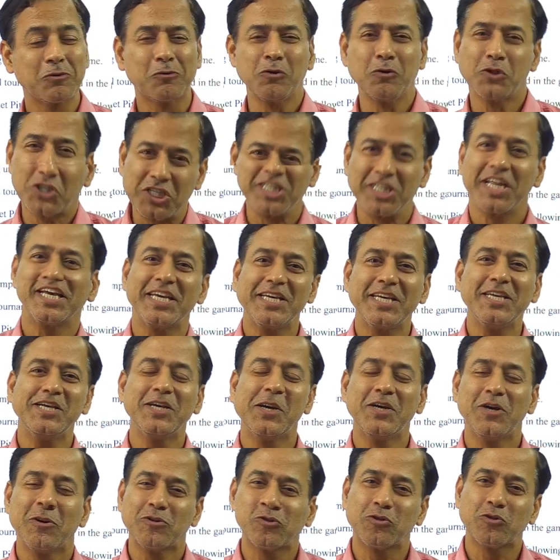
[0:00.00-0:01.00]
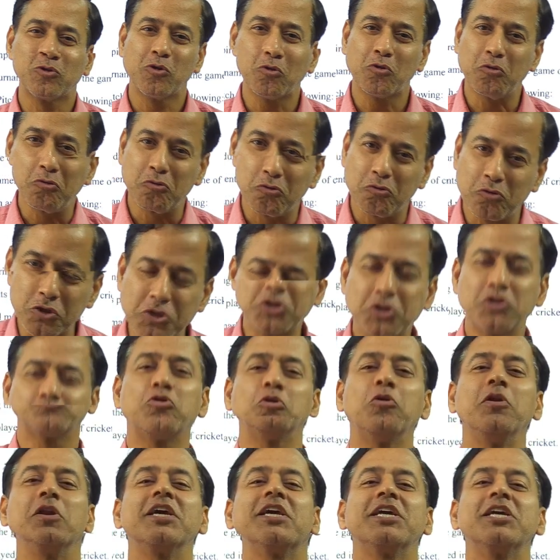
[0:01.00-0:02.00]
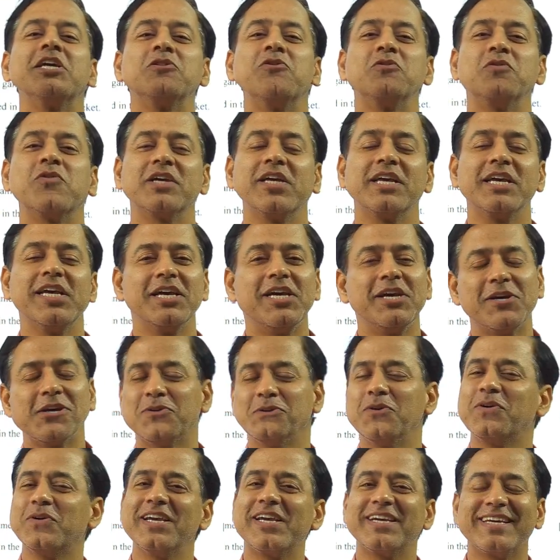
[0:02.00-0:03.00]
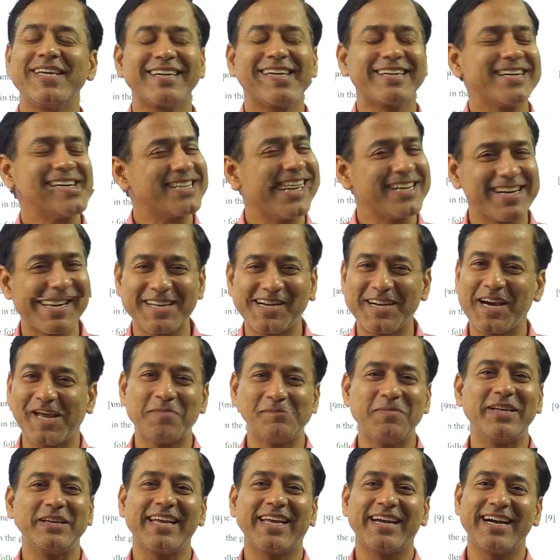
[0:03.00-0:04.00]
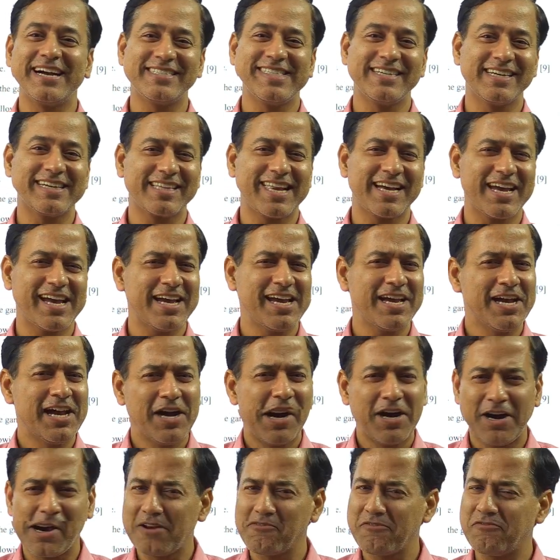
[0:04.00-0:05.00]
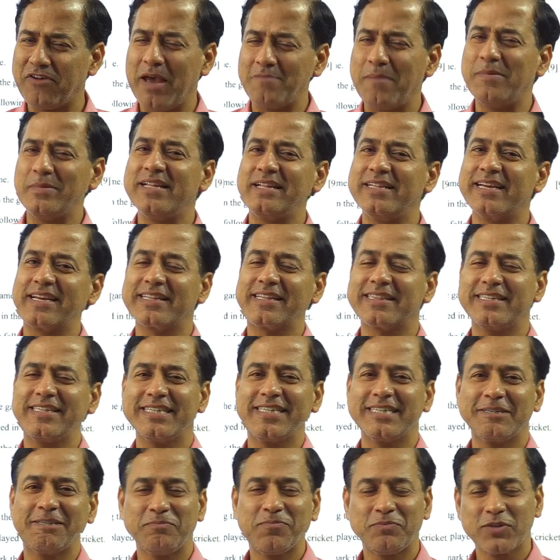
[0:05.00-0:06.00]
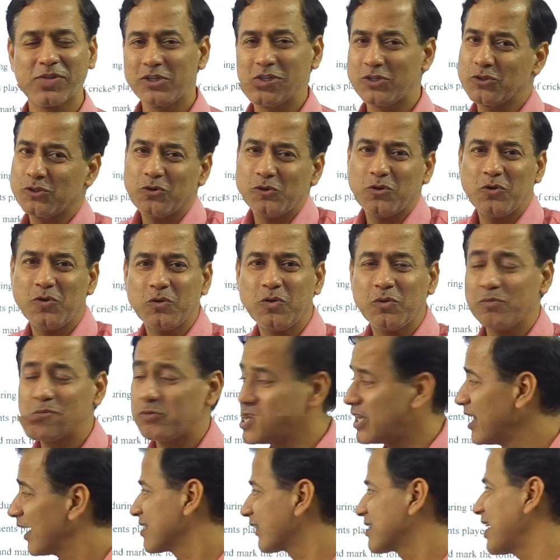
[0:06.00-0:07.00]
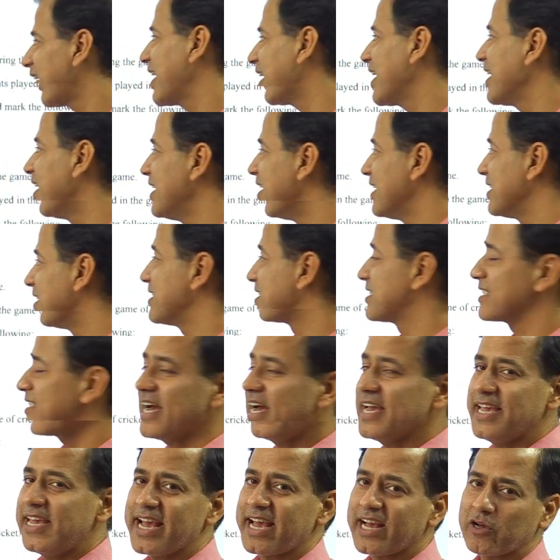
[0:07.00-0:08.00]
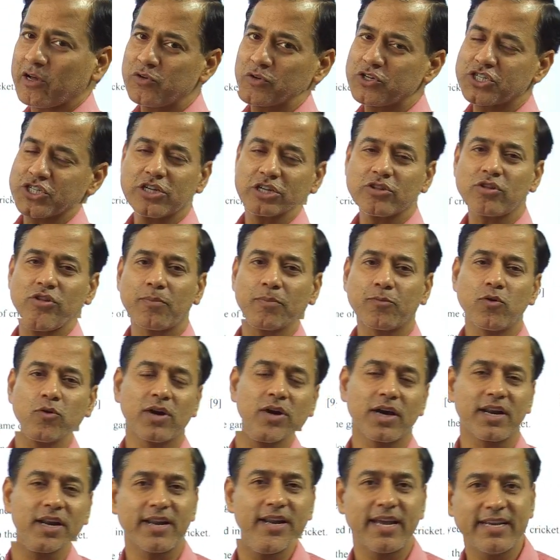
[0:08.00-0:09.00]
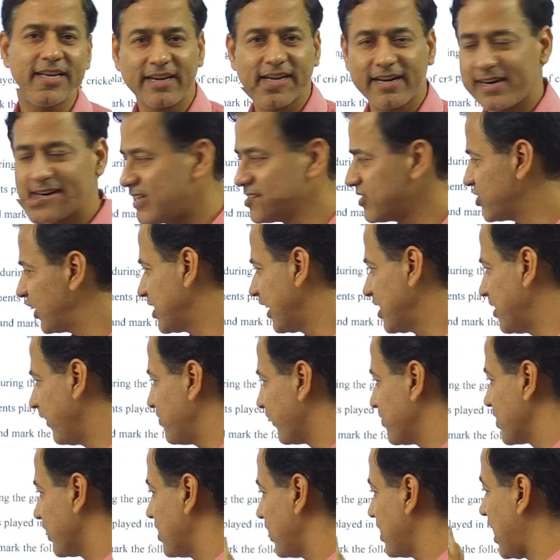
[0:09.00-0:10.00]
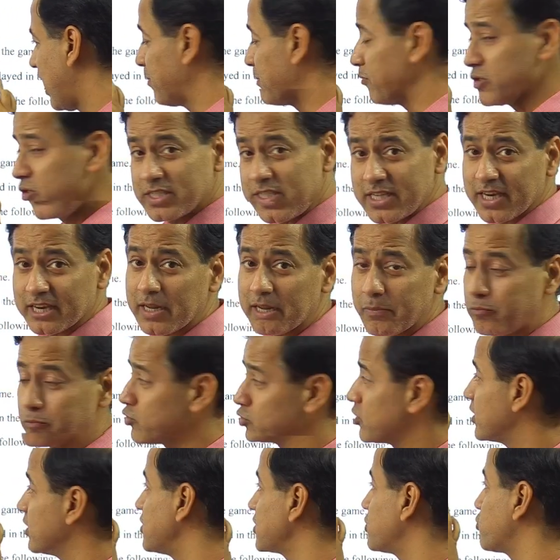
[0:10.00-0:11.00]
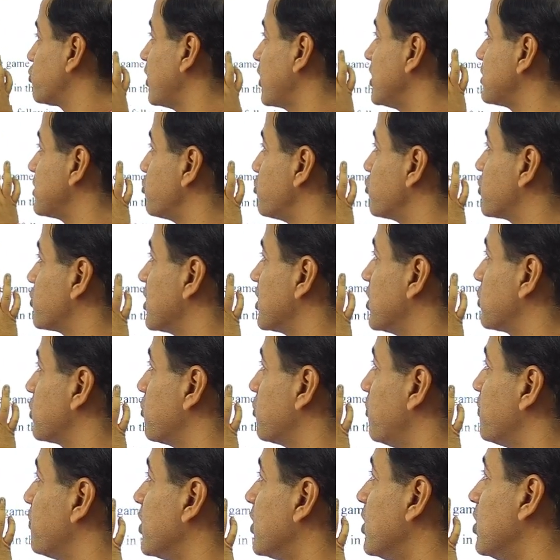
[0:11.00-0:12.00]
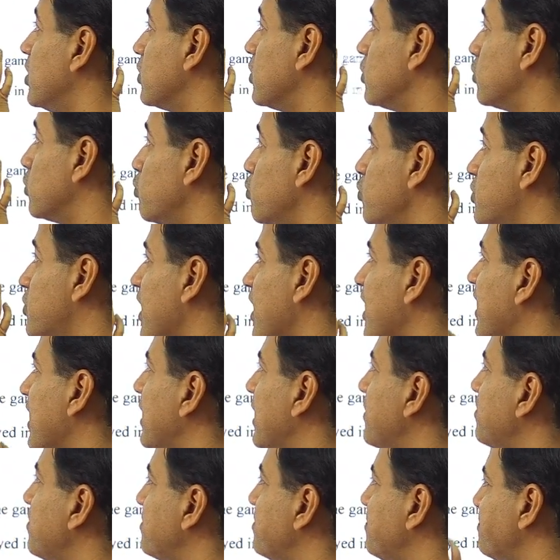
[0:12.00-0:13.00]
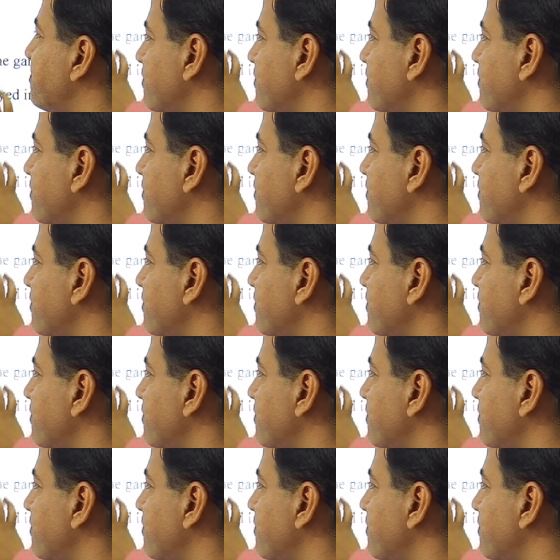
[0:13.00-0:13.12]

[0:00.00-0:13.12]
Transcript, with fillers: कुछ नहीं तो कुछ तो लिख ही दोगे क्योंकि क्रिकेट हर घर में देखा जाता है हर फैमिली देखती है तो मुझे लगता है इसका एक क्वेश्चन तो आपको करना ही करना चाहिए हाँ मुझसे अगर पूछ रहे हैं चॉइस पूछ रहे हैं तो दूसरा गेम